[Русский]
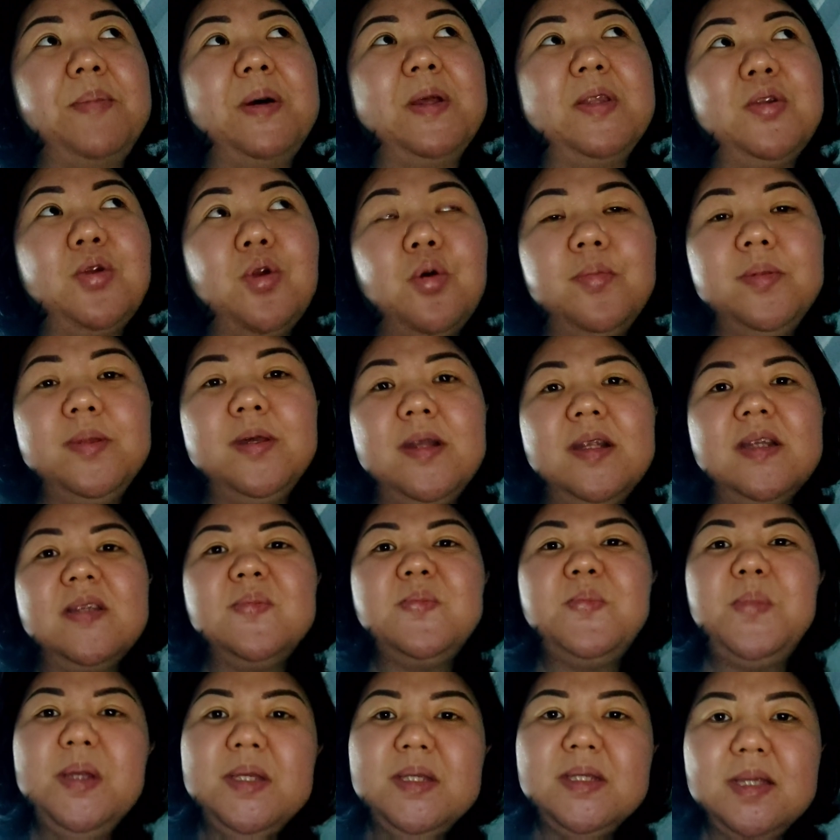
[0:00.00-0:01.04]
подробно
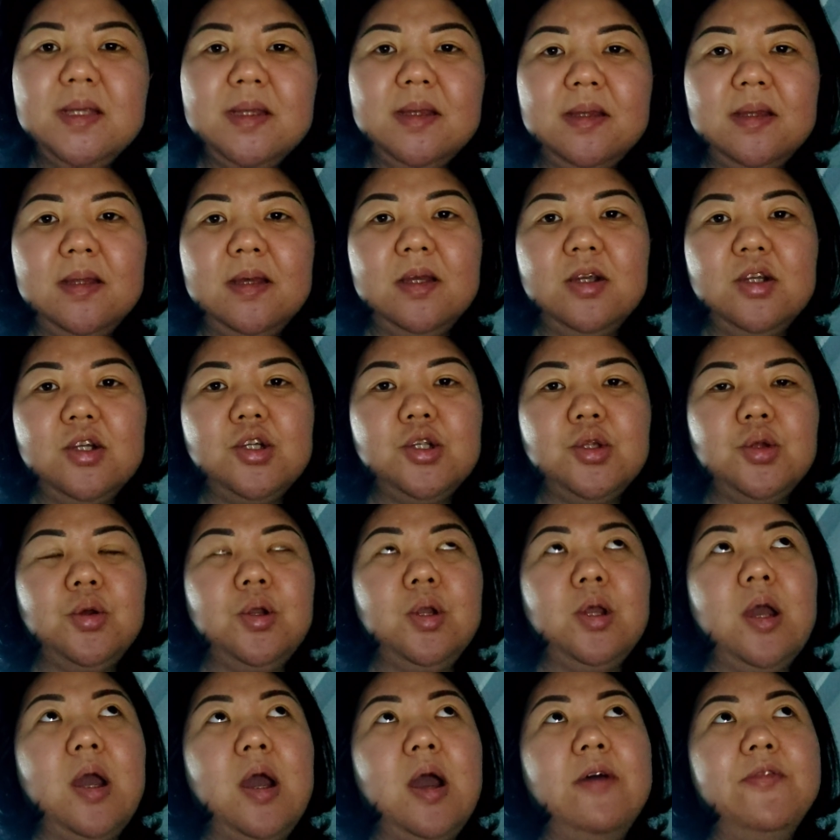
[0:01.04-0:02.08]
расписанное,
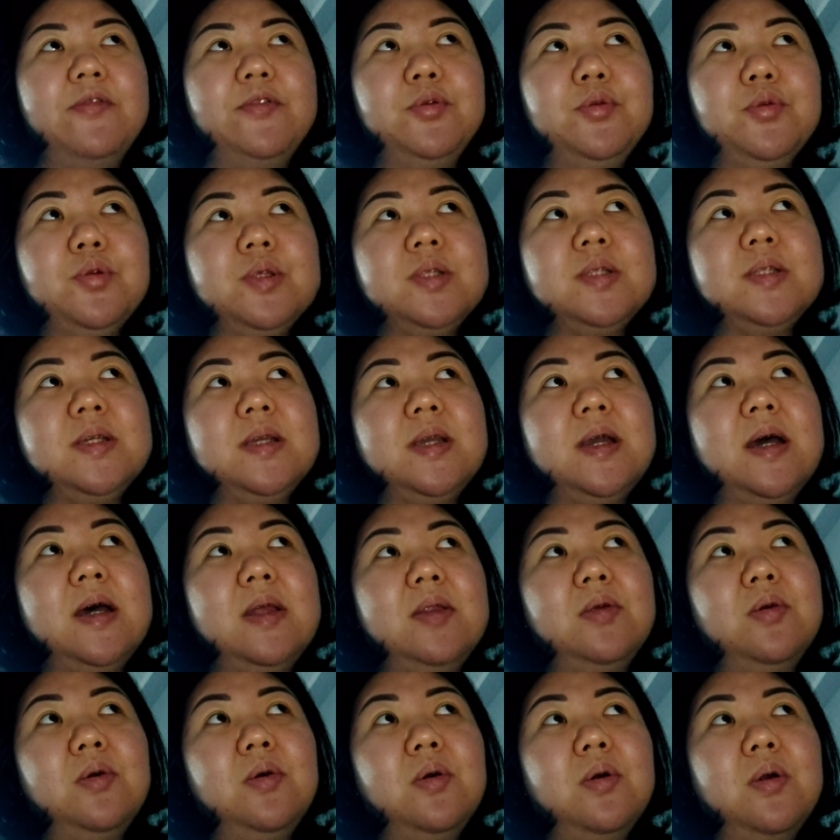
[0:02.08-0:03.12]
что ли, а в Турции
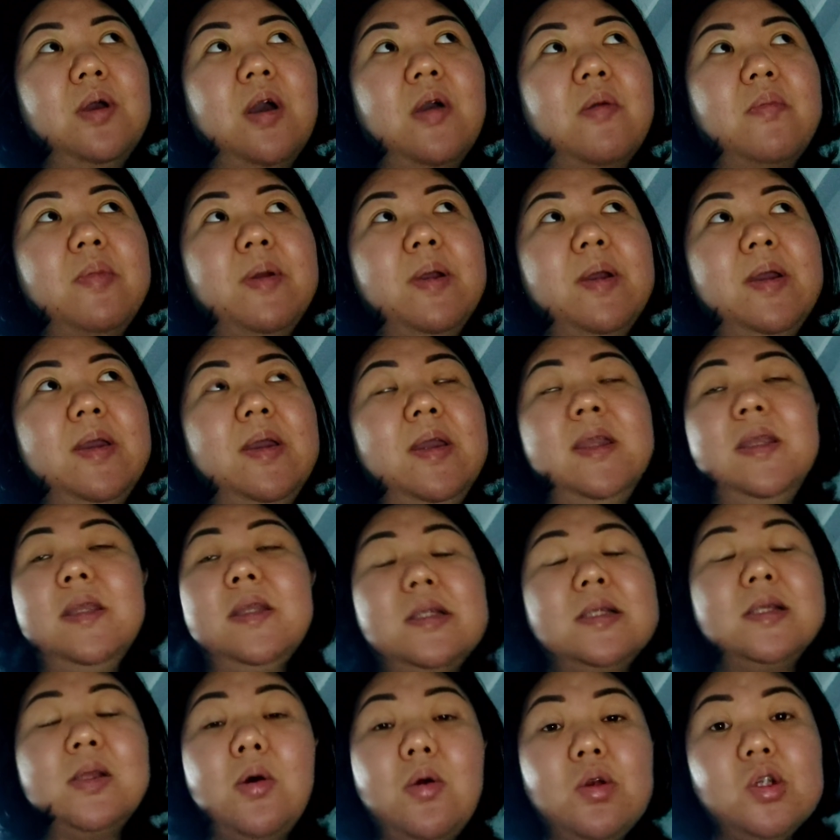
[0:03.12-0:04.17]
оно как бы и
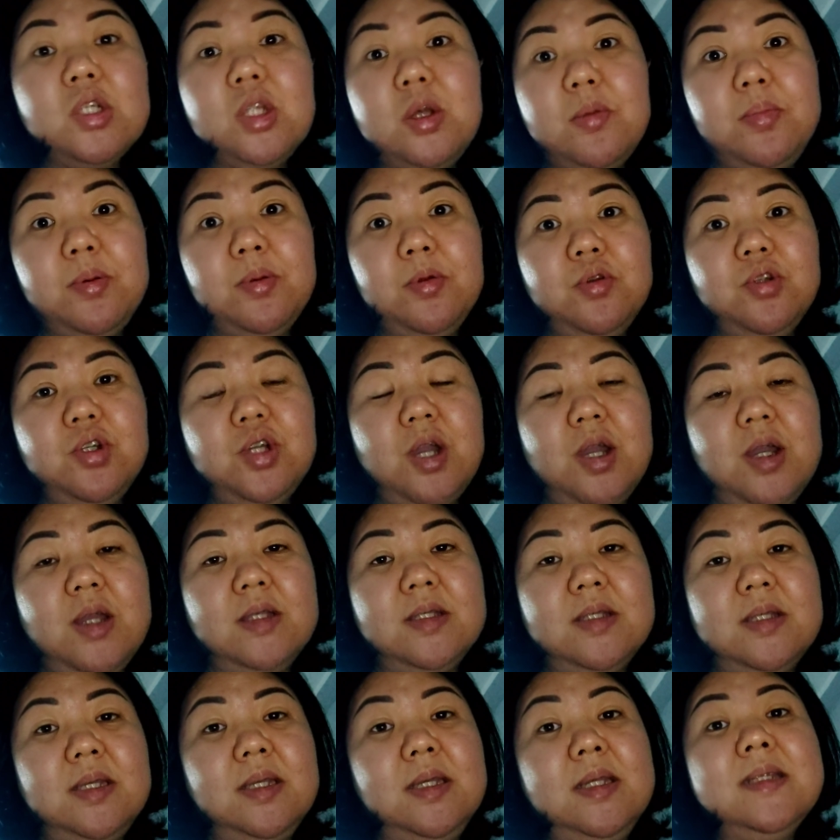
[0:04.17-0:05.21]
несложно
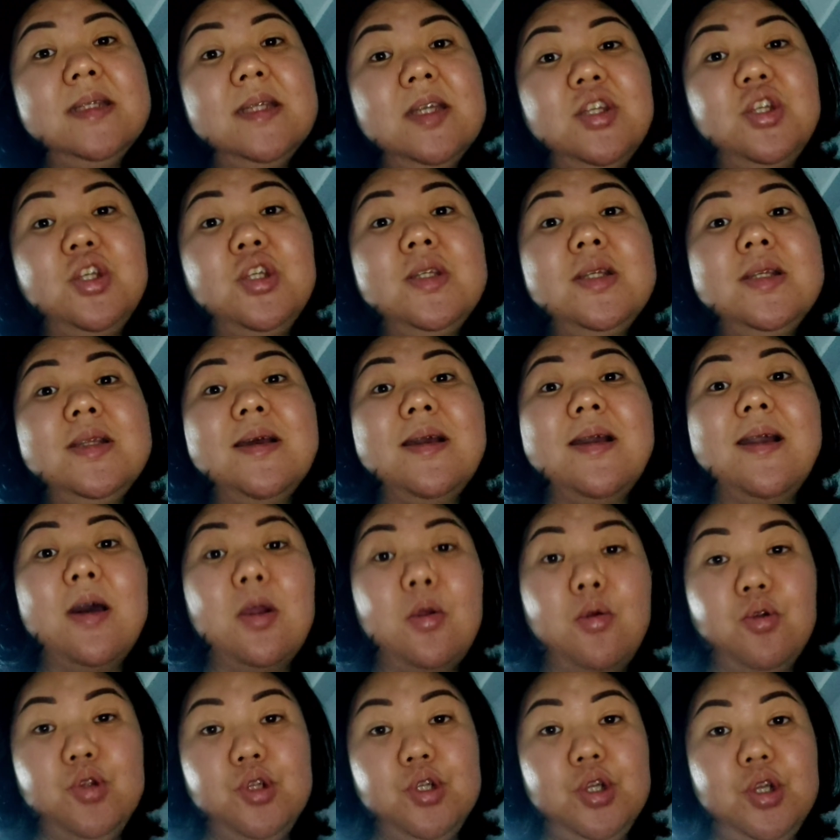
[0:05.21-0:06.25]
получается, и значительно
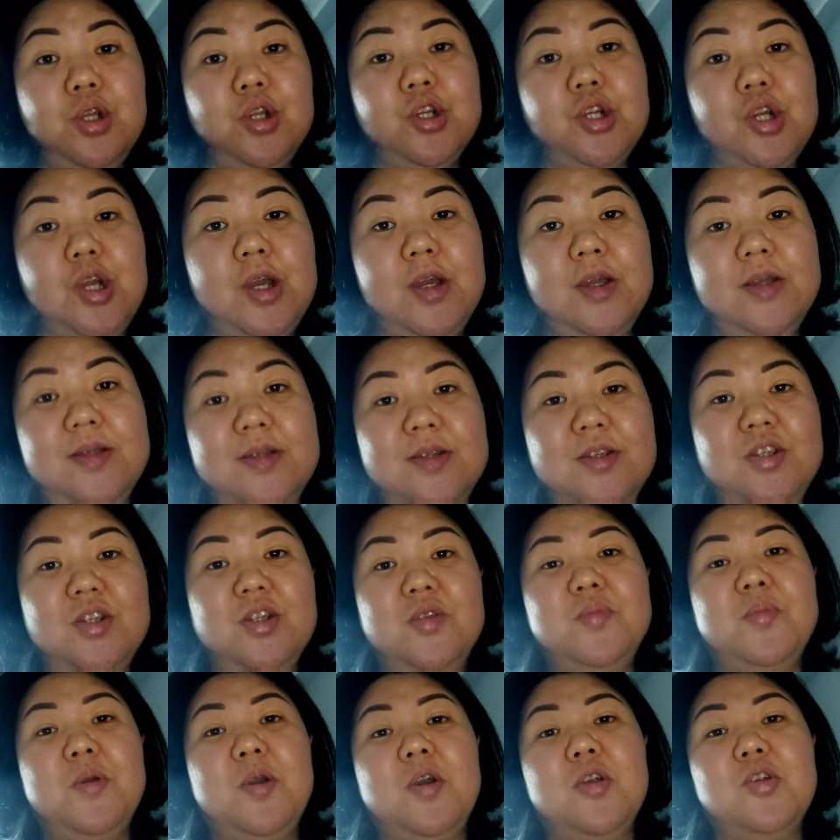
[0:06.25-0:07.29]
короче решается.
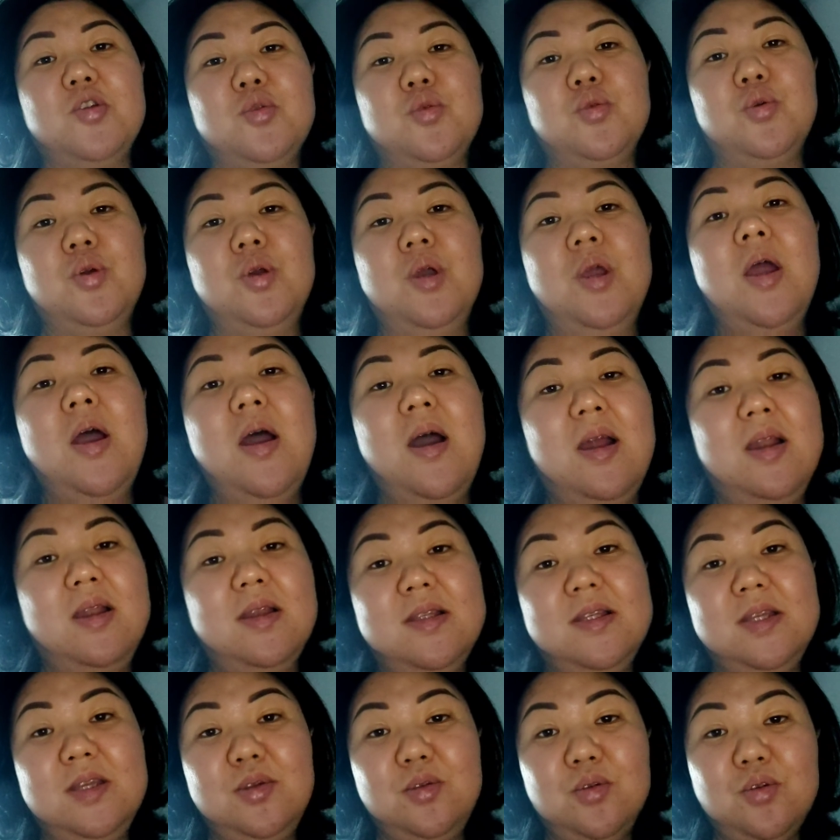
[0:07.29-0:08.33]
Сейчас покажу.
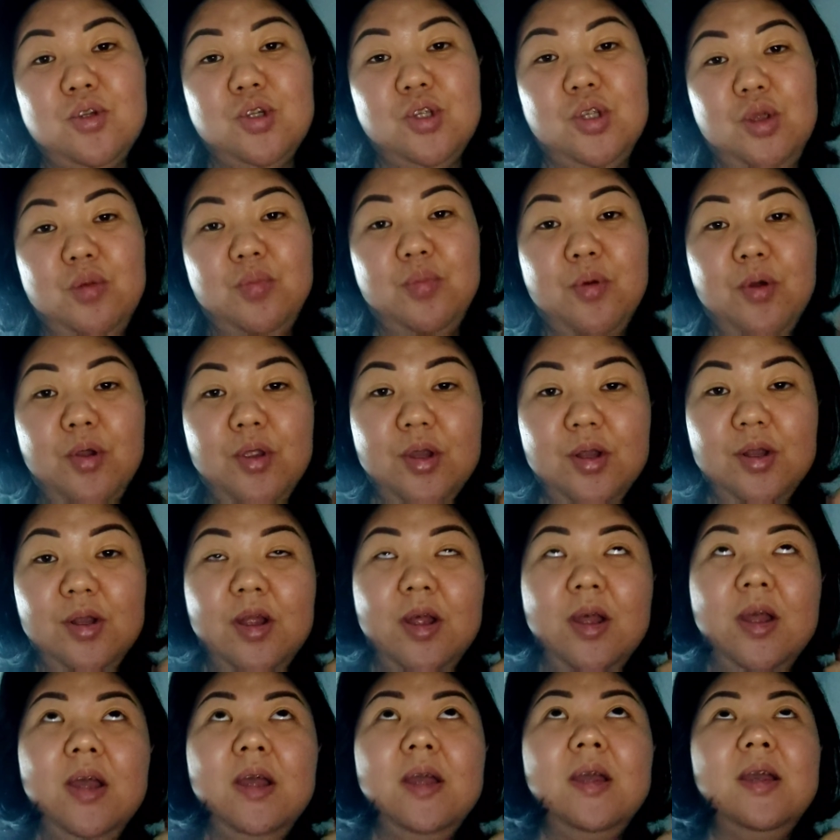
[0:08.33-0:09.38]
Алексей тоже не
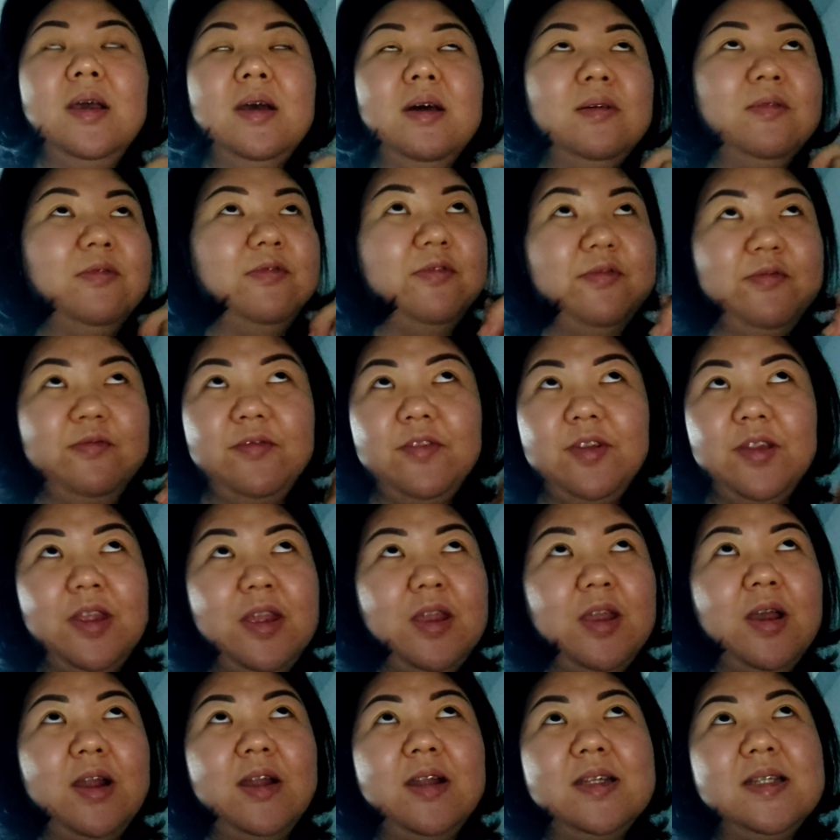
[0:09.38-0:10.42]
понял, э,
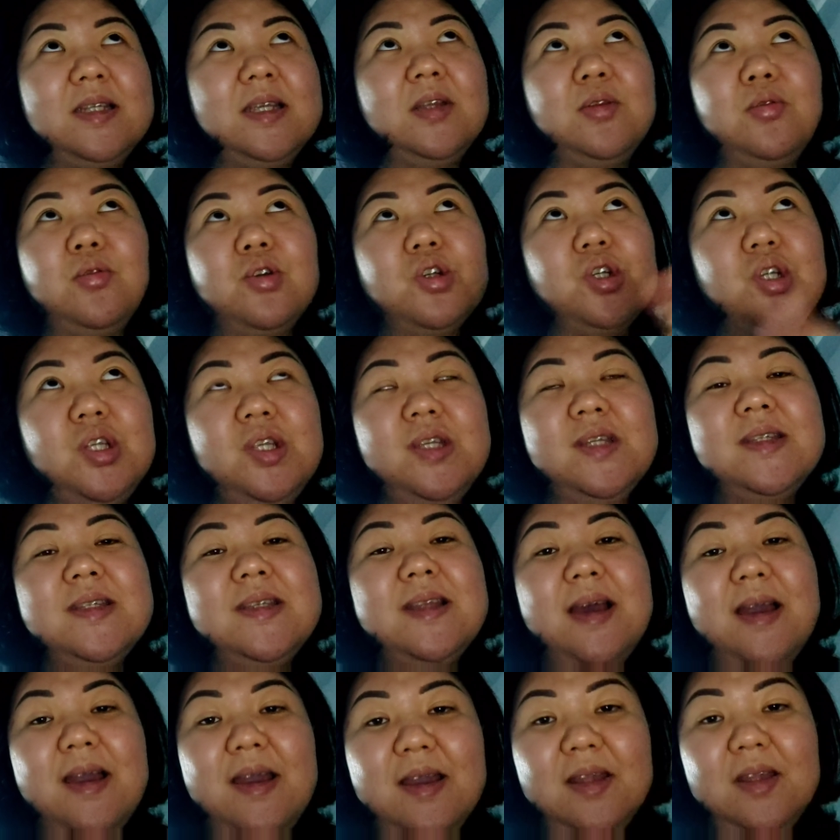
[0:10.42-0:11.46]
вернее, Алексей тоже не
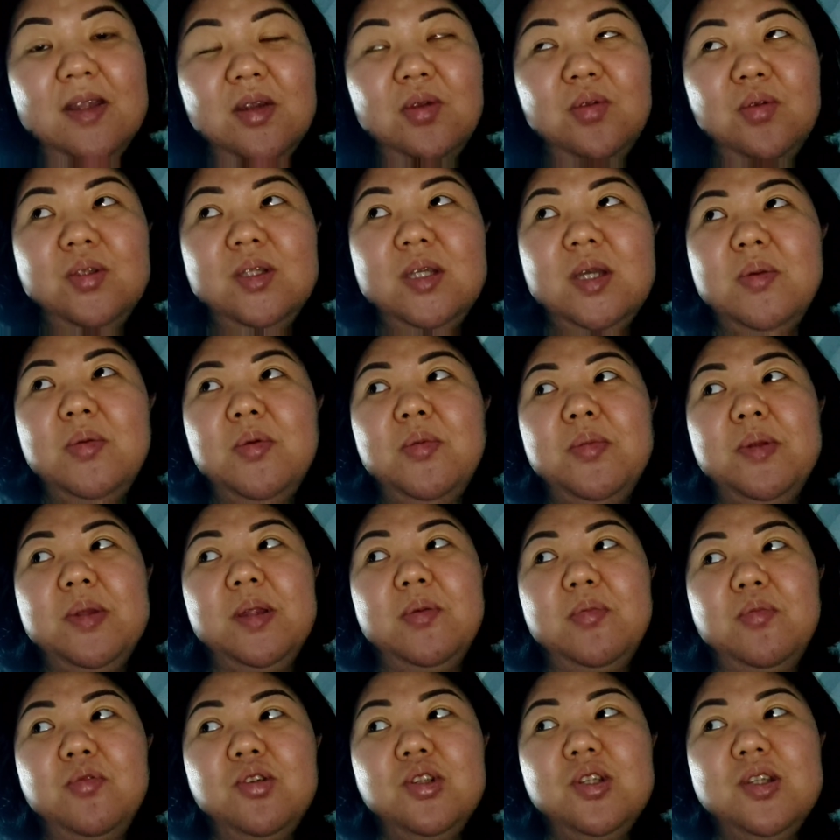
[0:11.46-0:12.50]
знает эту тему,
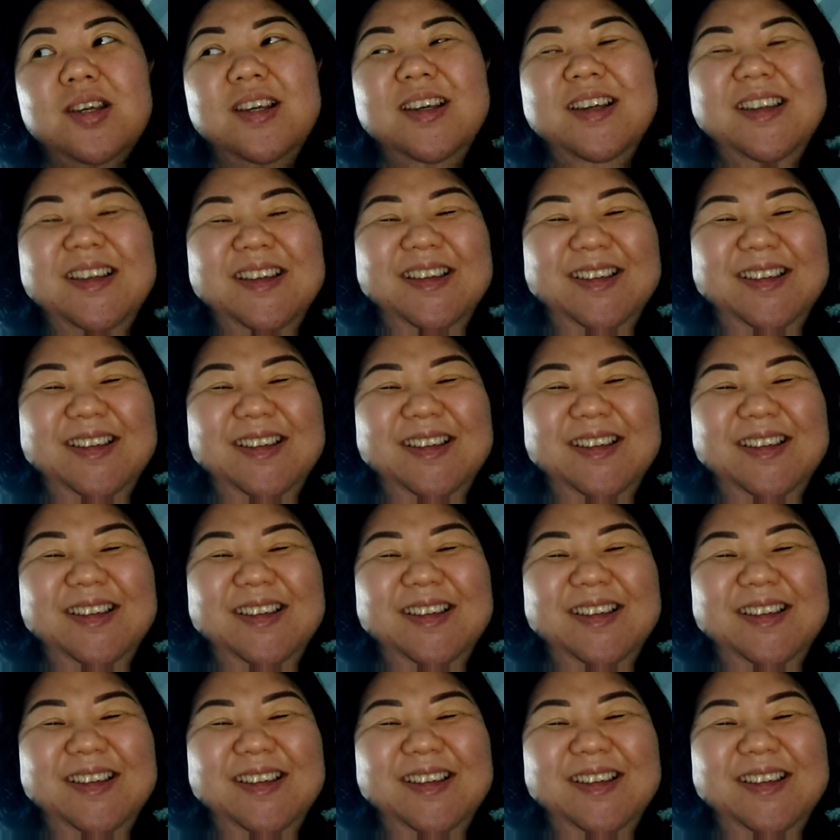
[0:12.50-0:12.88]
потому что